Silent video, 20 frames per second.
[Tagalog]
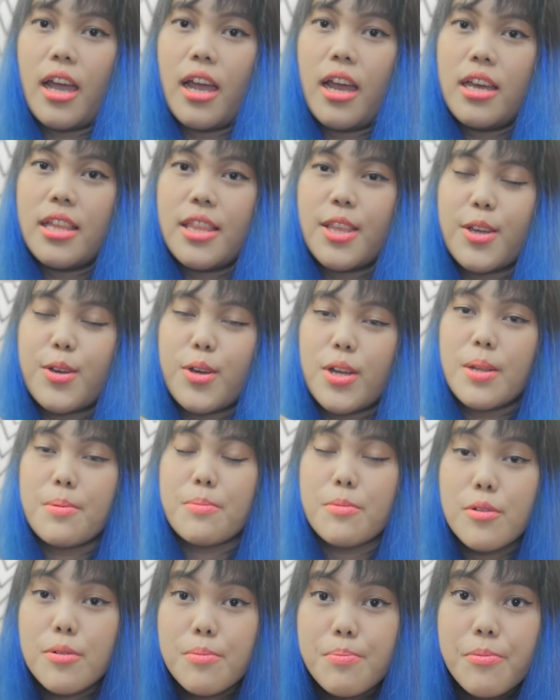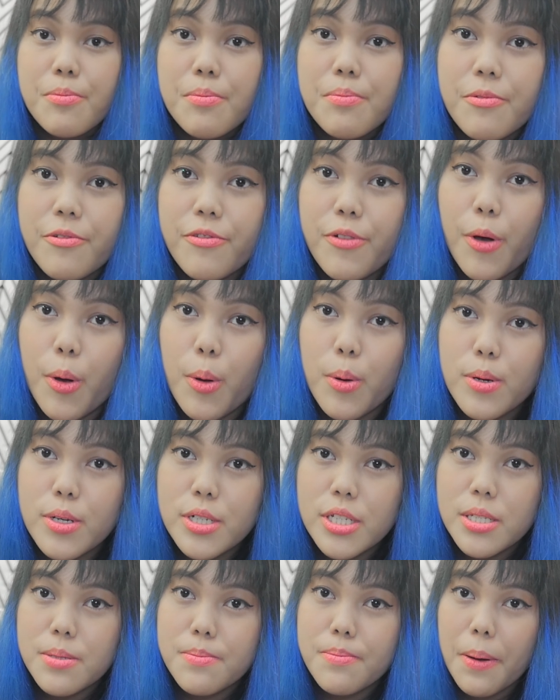Hindi ko alam kung
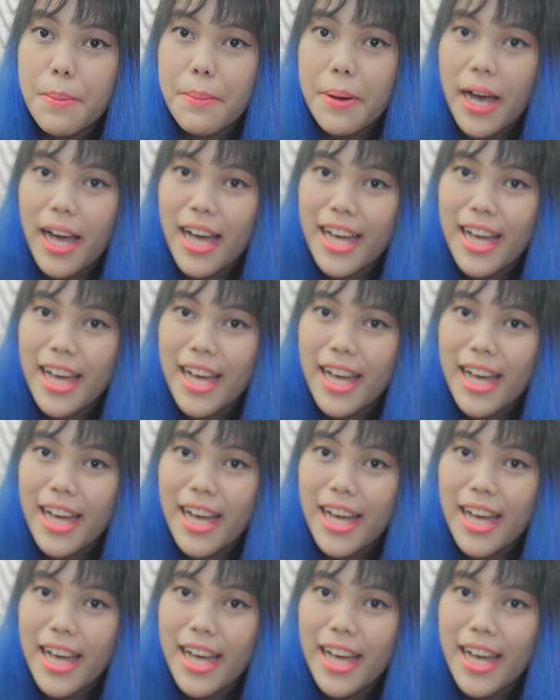focused pa ba.